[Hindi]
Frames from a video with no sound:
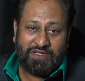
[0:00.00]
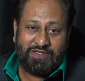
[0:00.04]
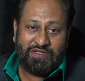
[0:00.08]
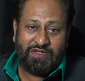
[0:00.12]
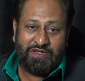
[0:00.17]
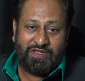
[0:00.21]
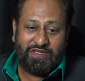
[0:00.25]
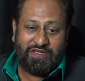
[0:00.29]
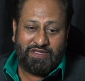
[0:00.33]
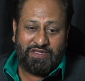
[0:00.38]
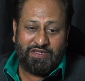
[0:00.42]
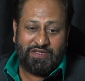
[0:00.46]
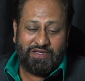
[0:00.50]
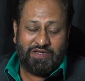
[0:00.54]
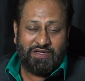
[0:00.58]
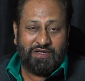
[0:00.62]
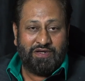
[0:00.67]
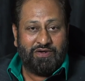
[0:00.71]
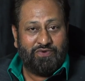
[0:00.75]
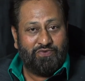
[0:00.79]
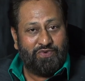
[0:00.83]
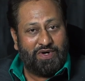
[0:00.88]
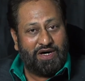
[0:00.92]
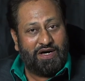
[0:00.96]
सजने
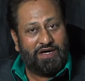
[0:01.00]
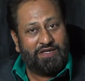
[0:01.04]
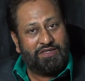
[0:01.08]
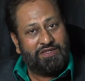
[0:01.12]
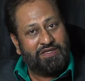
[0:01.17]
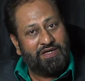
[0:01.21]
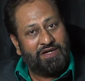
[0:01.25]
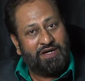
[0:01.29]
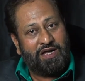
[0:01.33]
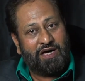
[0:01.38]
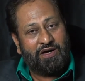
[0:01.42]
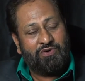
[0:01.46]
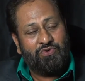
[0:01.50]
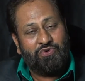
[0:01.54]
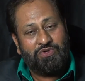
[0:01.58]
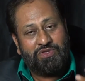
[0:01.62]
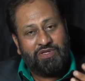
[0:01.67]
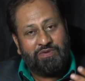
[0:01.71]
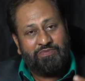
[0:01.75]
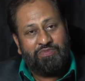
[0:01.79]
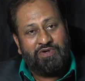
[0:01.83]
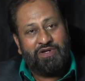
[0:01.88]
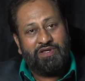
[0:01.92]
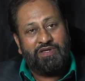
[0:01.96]
वहाँ से लाखों
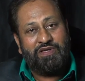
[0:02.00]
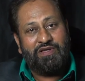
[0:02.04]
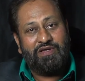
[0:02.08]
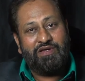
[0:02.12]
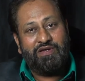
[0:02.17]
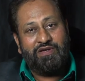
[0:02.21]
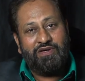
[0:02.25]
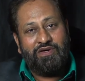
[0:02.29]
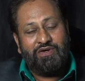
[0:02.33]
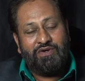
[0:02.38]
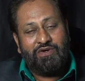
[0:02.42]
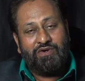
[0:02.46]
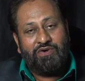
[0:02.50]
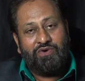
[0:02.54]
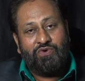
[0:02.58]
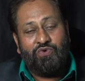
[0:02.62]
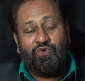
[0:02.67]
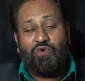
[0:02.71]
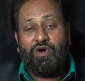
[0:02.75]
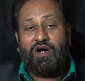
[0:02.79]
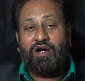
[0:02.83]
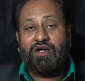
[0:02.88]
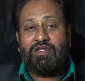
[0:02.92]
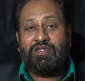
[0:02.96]
सपने
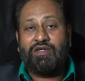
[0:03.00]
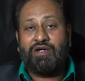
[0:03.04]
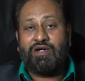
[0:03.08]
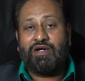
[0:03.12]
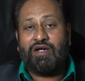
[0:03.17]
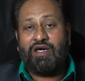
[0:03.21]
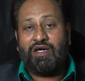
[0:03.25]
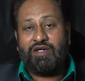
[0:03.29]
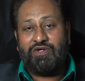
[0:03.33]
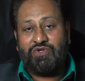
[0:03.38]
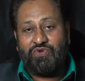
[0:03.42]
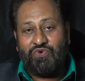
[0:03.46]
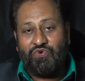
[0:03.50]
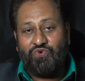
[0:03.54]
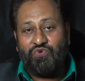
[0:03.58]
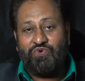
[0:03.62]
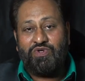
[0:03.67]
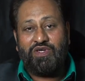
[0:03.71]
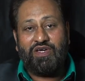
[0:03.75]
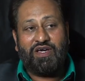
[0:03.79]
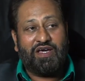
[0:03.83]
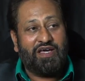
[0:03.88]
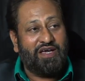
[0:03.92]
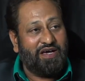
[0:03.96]
हुआ झगड़ा शुरू
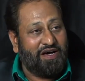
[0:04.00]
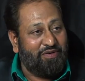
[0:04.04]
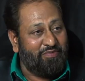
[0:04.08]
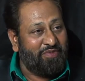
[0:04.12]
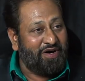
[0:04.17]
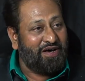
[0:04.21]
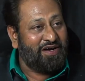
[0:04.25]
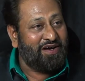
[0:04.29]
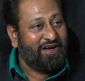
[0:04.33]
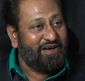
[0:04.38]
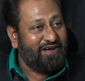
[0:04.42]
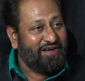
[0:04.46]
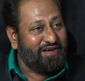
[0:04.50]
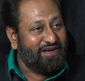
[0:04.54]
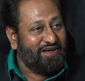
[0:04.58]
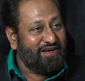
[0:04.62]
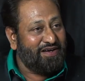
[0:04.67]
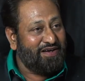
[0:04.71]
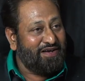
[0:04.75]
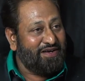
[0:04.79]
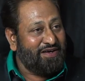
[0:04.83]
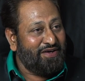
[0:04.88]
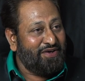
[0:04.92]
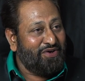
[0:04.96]
ये है हमारा
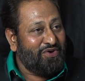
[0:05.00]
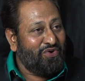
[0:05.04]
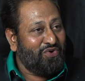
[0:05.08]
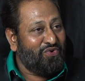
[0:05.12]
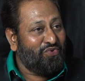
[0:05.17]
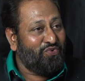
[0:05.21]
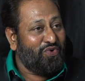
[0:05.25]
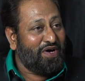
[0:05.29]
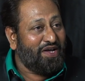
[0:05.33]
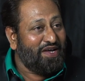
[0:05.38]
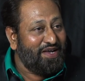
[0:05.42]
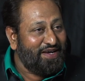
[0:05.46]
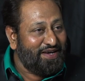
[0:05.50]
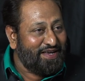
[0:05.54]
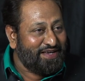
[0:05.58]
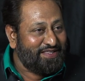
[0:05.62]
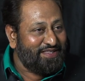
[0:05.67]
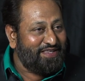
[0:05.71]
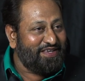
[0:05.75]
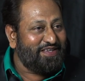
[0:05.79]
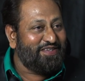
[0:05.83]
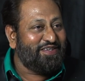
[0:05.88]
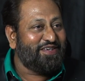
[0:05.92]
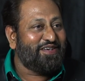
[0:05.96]
वही
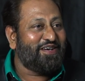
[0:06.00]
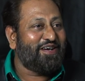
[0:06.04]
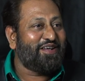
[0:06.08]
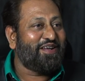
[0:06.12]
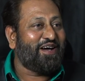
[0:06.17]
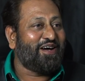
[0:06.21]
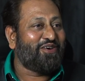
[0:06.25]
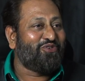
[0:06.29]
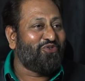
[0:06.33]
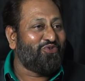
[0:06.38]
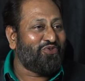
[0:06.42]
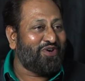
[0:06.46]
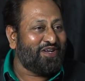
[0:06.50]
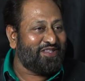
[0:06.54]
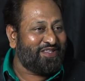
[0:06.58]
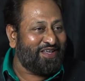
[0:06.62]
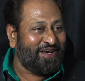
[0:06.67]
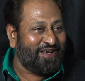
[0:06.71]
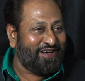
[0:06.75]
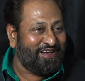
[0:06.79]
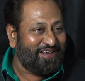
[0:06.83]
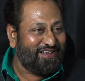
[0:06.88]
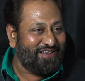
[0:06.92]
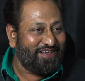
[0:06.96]
लगते जिगर आँखों का
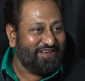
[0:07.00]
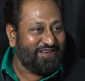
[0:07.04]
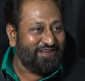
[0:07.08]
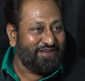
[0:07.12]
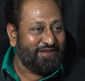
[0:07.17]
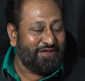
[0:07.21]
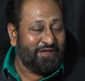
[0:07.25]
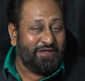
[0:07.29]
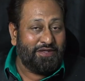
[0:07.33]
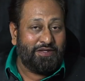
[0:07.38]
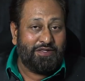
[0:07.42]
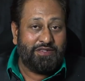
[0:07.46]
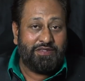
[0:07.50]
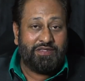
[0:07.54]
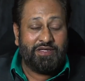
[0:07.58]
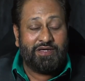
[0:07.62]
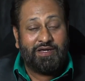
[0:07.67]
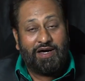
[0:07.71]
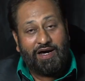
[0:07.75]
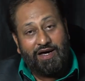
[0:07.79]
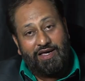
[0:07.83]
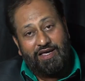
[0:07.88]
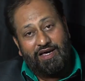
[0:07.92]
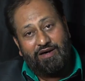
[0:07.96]
तारा
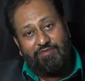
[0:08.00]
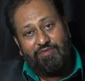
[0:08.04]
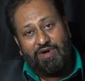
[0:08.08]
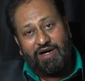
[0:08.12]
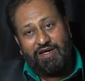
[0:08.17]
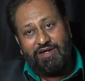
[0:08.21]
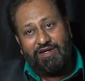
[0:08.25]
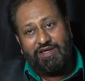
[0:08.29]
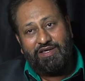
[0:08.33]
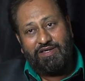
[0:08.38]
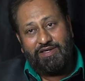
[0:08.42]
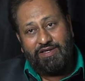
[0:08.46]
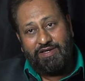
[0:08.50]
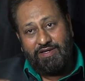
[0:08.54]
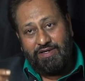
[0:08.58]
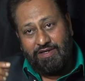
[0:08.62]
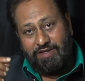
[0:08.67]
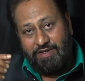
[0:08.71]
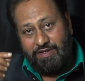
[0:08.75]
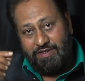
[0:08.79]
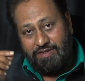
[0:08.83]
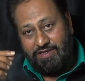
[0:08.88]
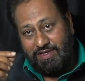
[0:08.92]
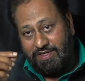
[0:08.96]
सिखाया माँ ने
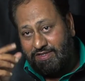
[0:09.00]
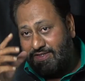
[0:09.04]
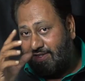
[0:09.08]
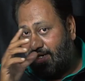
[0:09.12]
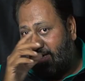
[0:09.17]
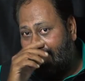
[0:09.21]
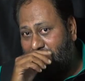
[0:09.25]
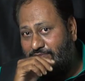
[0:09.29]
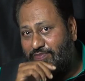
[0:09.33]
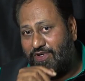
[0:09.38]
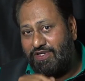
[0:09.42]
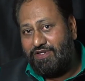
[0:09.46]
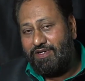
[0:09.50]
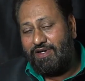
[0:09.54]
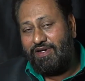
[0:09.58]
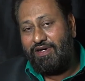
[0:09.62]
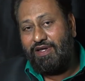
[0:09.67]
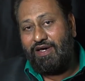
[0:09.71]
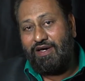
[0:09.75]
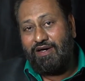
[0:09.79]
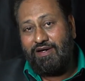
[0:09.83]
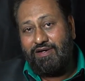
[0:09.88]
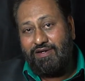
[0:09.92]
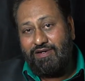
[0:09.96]
सच्चाई पे
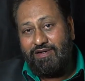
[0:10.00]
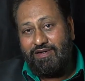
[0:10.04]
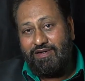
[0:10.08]
चलना